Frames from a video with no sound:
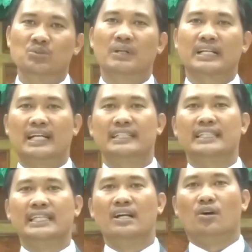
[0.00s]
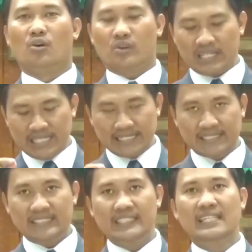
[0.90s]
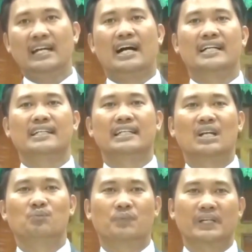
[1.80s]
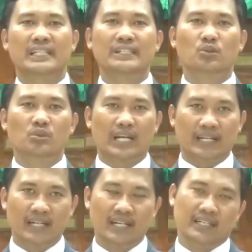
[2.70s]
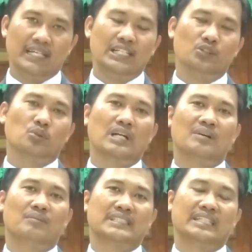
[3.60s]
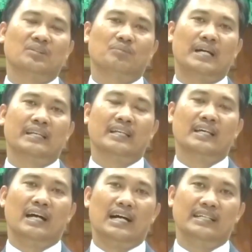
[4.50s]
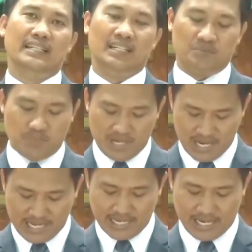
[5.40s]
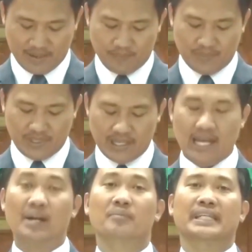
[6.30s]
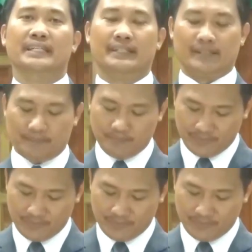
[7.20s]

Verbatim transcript: akan diberkati. Orang yang setia ada dalam perlindungan dan juga masa depan ada padanya. Amin.